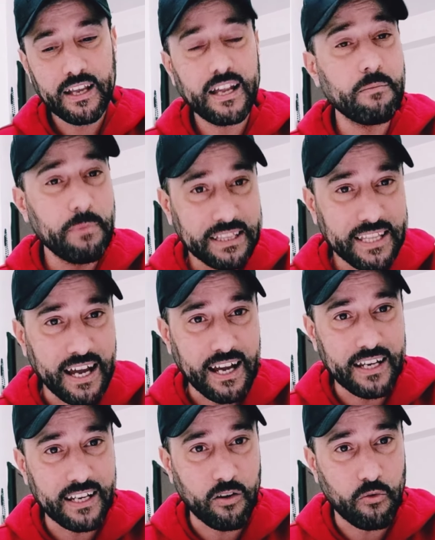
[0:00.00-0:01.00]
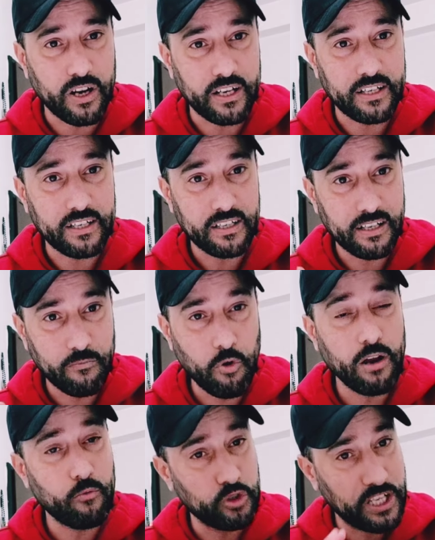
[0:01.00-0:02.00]
المنطقه الاخوان
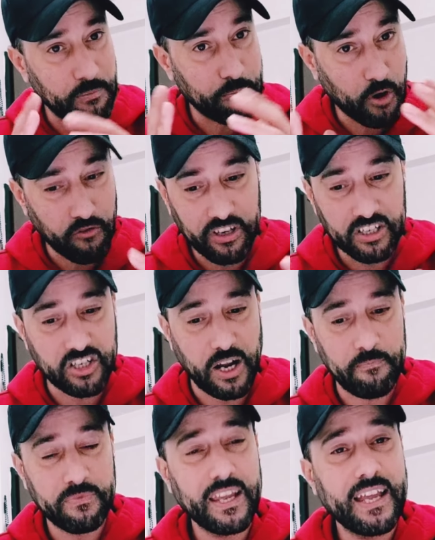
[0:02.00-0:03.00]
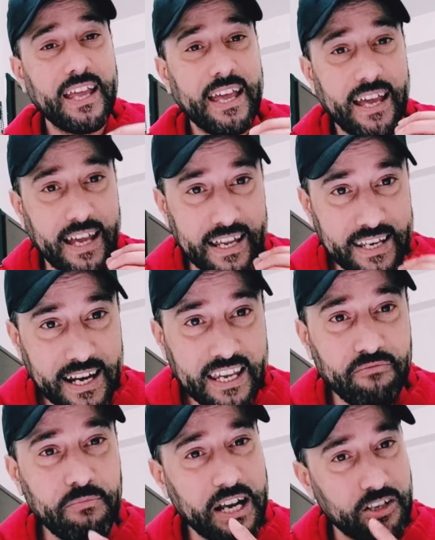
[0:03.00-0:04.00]
المهم وديال البروفينسا هنا
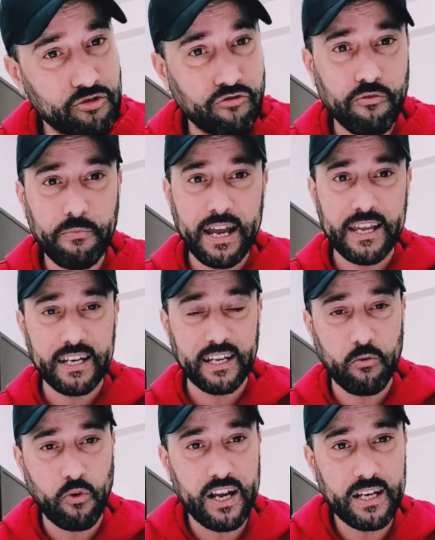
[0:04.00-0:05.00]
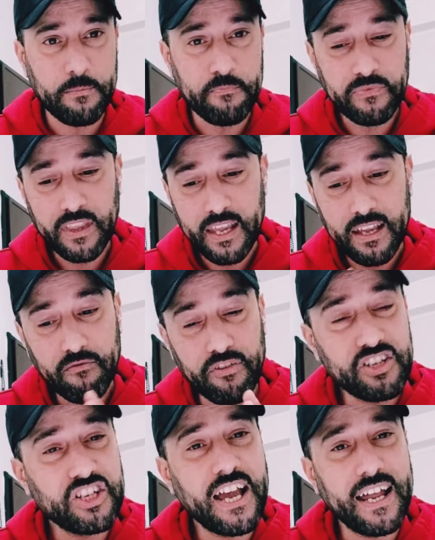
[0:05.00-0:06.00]
كيف ما كتشوفوا معايا الاخوان في
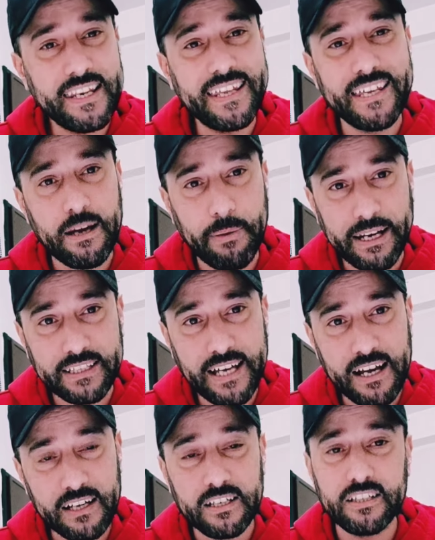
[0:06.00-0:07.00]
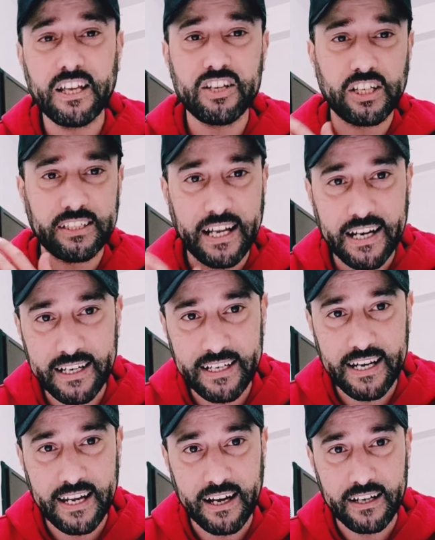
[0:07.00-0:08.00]
الجهه اللي هي بيضاء ديجا طرقنا
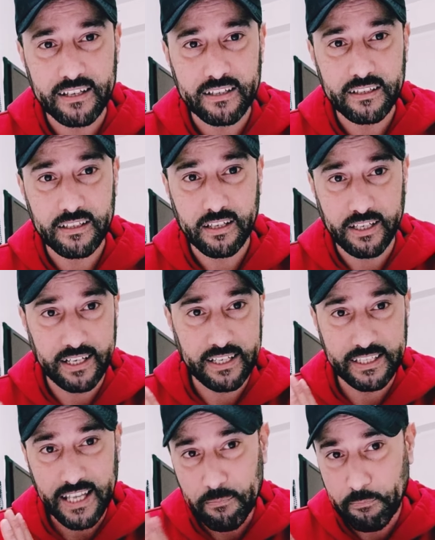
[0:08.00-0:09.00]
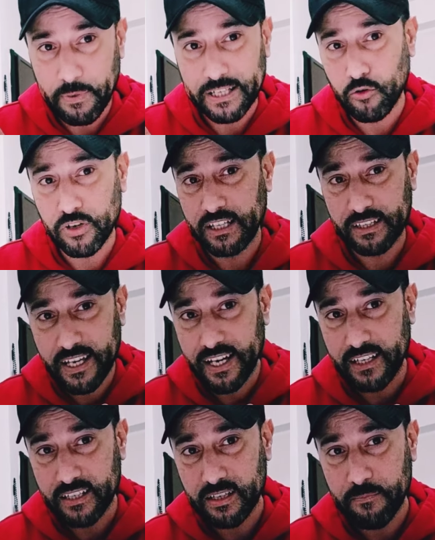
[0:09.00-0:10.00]
ليها يعني ديال الباترونات
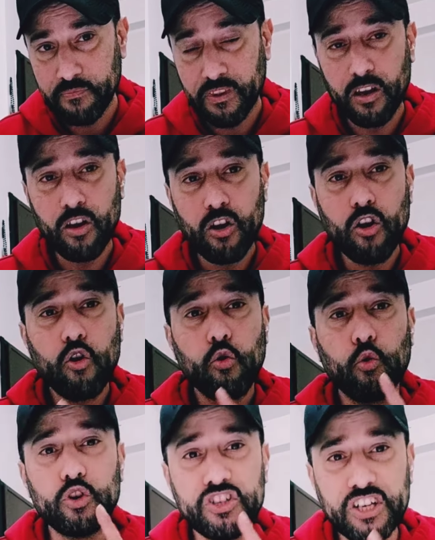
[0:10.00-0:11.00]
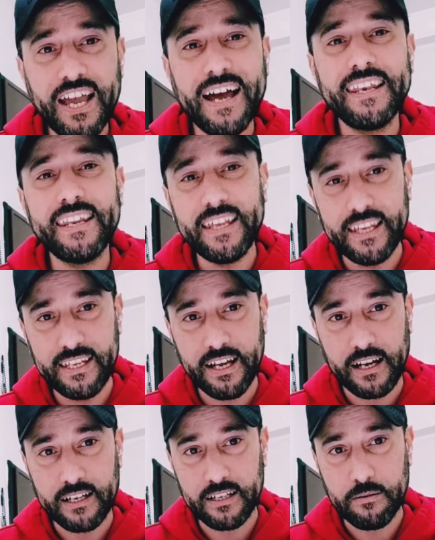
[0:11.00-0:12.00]
ديريكت والجهه اللي
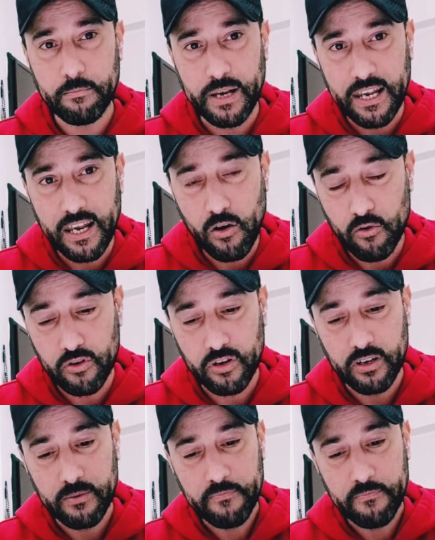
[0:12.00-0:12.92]
هي باللون